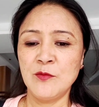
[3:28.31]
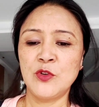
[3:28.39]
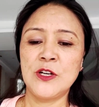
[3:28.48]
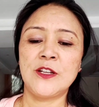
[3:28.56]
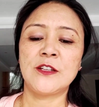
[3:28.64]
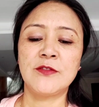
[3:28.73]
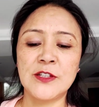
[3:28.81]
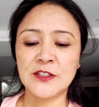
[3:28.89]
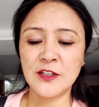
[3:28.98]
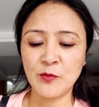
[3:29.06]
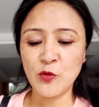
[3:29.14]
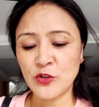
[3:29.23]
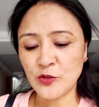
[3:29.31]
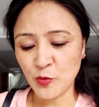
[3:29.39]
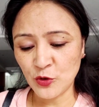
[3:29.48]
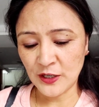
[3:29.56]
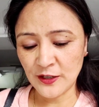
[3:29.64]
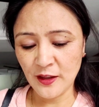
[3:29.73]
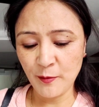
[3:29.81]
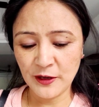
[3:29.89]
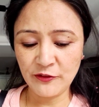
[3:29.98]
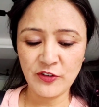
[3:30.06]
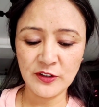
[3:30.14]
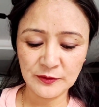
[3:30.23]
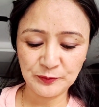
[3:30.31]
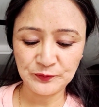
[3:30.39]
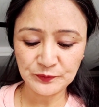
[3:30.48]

पूरे टेस्ट वेस्ट की रिपोर्ट शिपोर्ट आने के बाद फिर